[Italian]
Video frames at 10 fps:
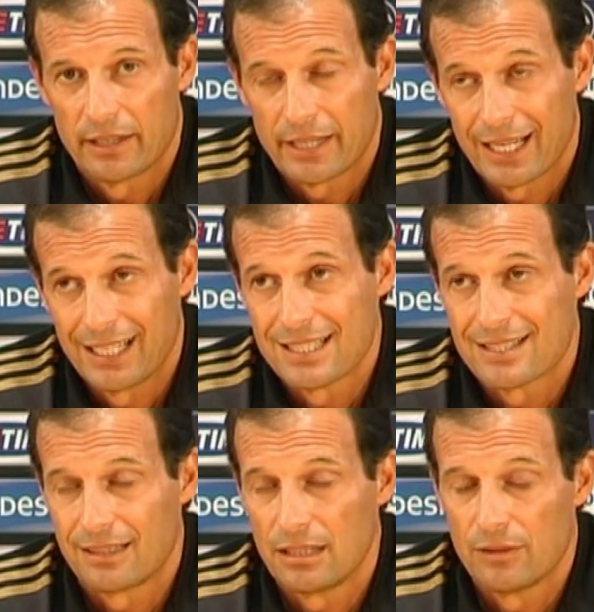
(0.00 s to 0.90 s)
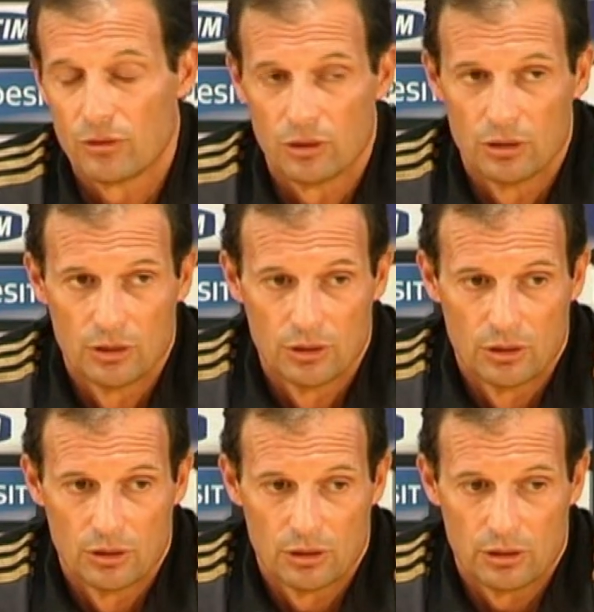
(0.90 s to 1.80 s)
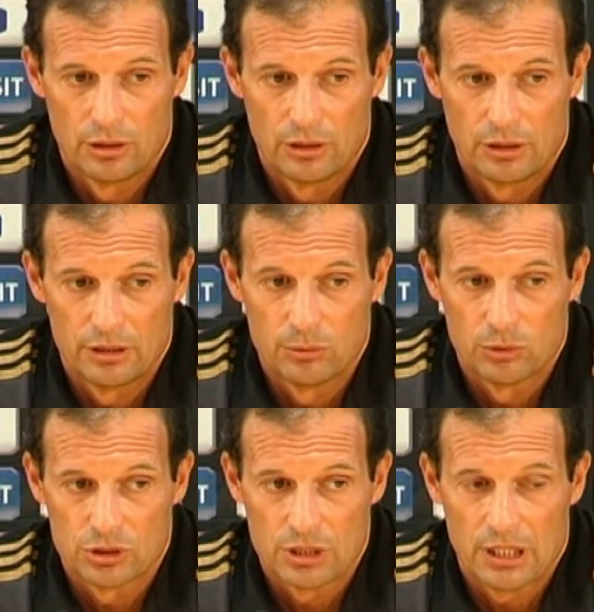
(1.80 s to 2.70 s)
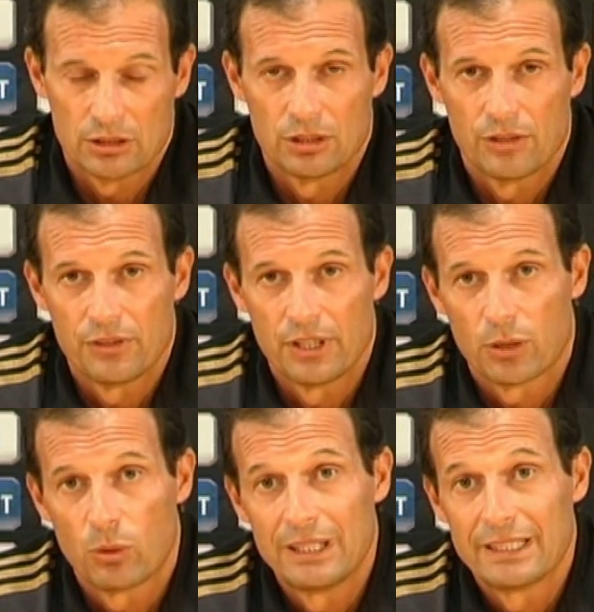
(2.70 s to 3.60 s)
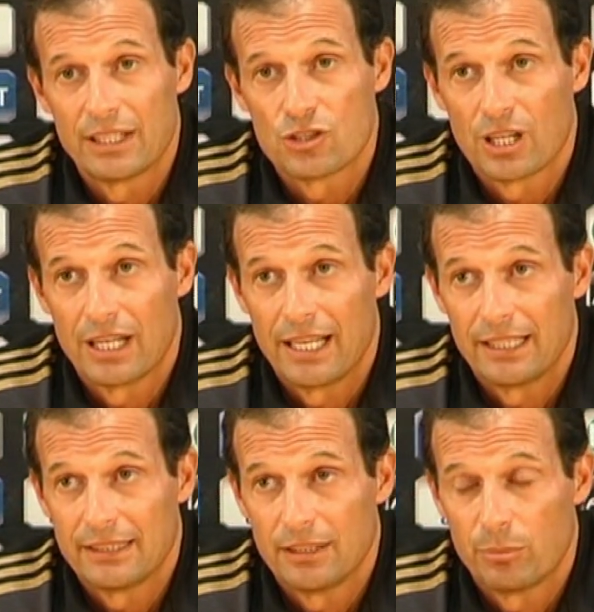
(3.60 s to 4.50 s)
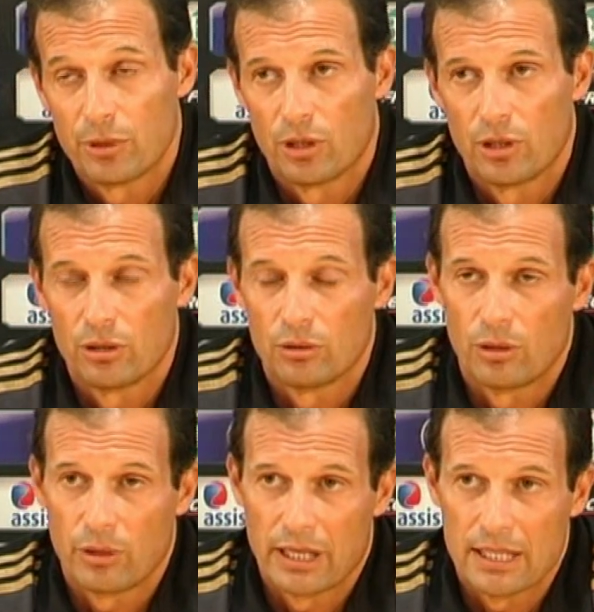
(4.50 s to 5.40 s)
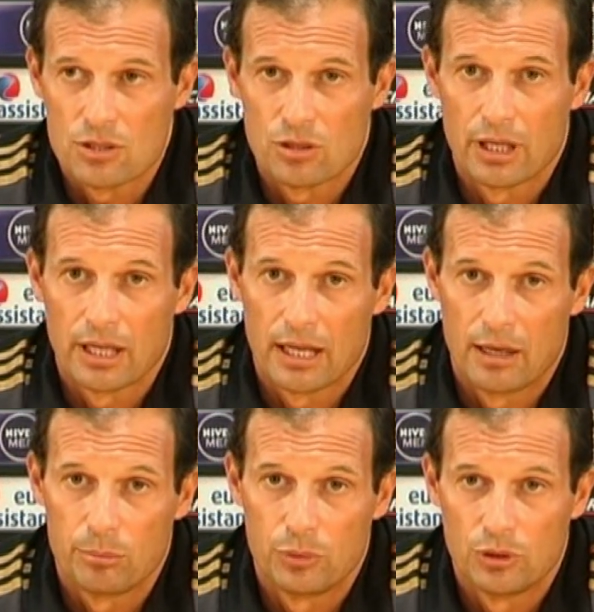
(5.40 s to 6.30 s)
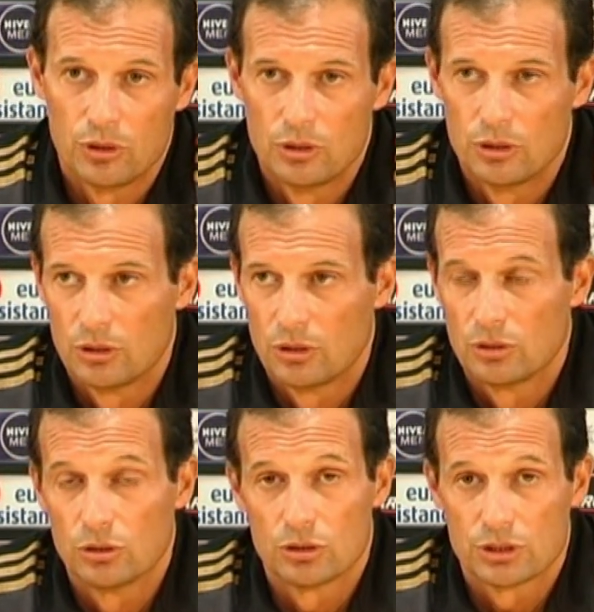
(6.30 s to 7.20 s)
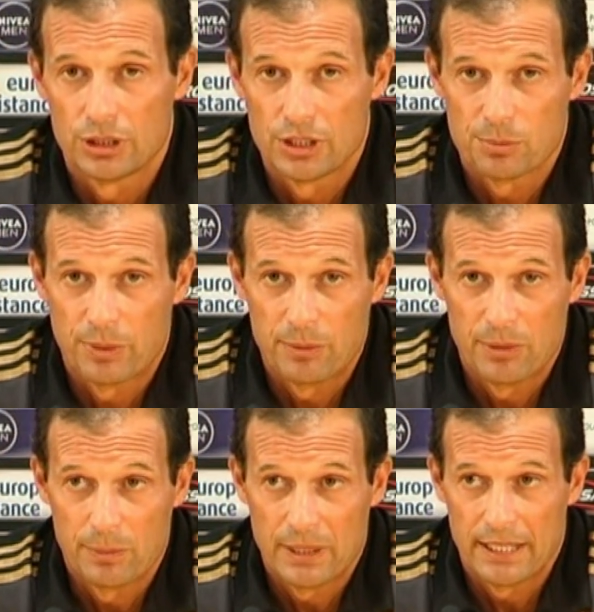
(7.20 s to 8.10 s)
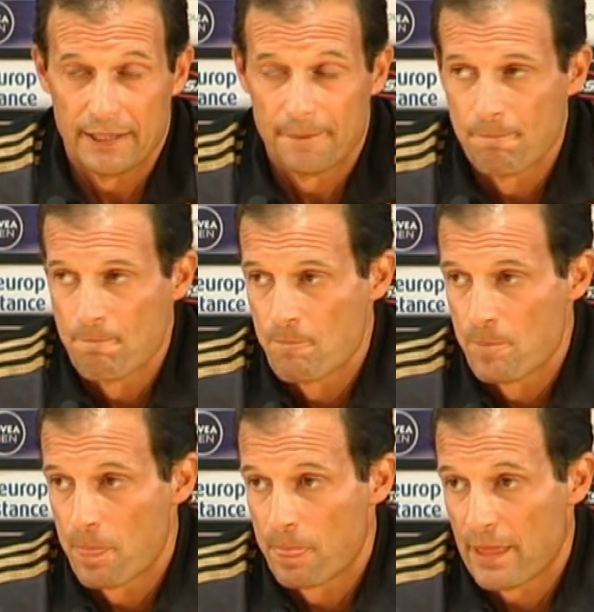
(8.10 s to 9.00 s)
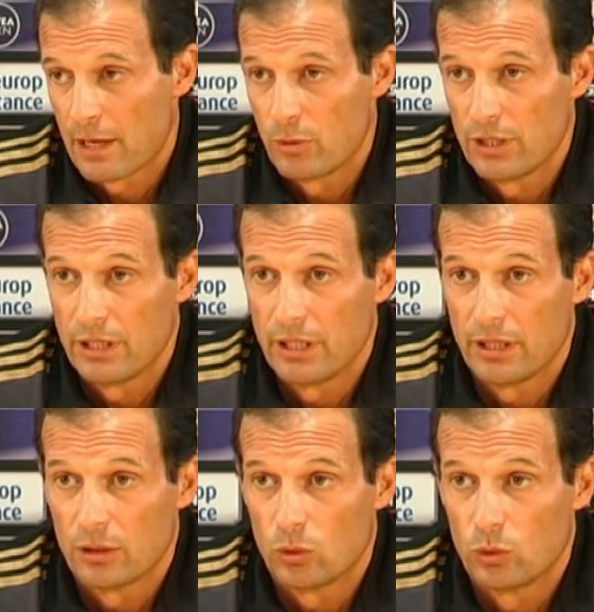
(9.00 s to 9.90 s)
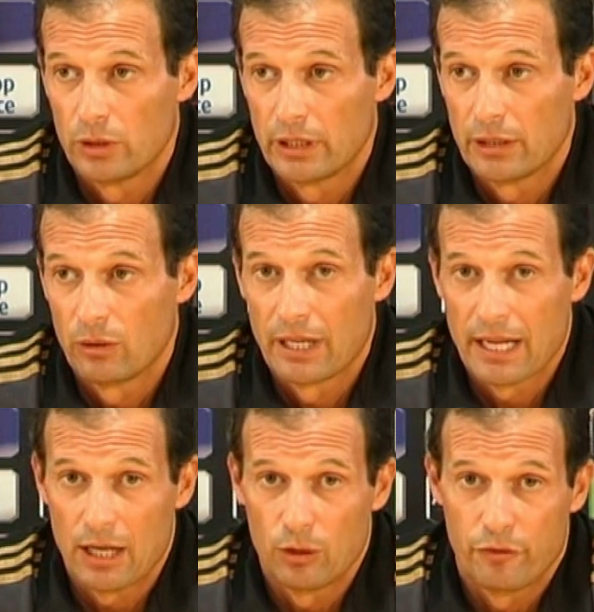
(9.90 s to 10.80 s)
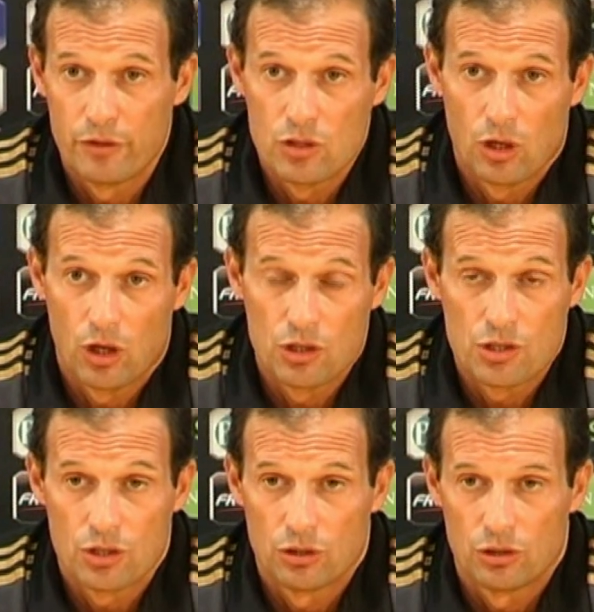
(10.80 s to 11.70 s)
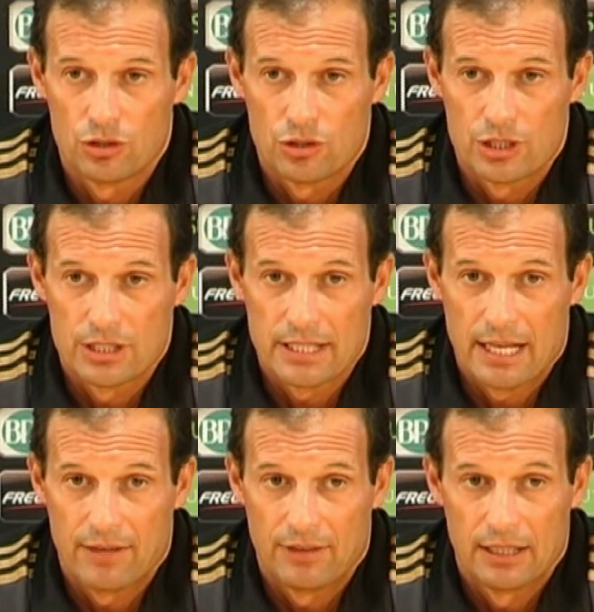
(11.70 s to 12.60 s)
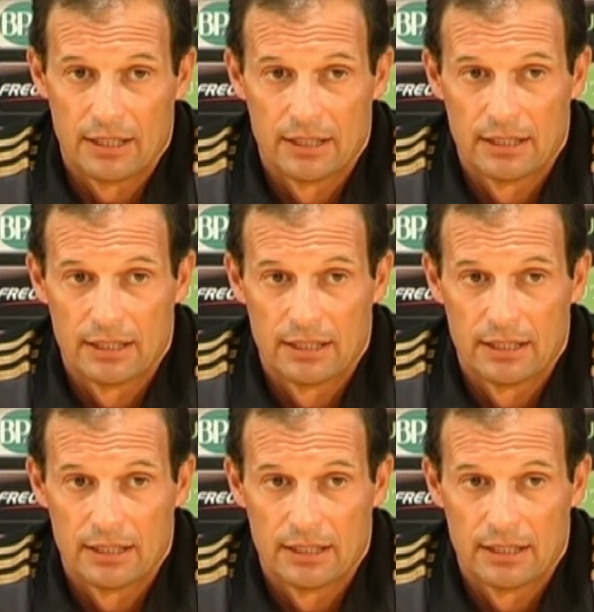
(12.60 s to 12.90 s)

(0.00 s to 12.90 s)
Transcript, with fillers: realizzativo ha dimostrato di avere qualità eccellenti, però è un ragazzo che in campo non si risparmia mai e quindi un, un calo fisiologico ci stava.